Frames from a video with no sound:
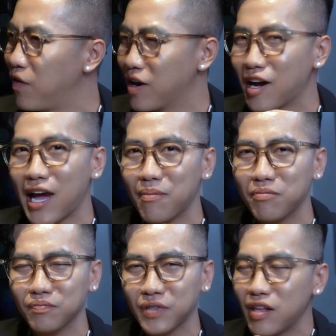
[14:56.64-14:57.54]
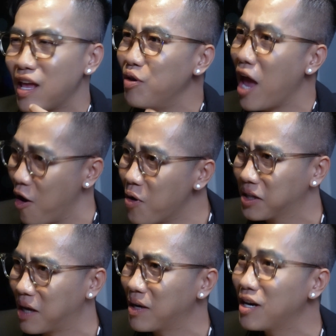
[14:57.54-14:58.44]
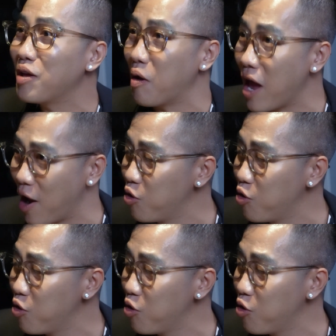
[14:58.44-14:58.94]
phần cá cam cái dẻo dẻo anh cảm thấy nó dẻo đúng dẻo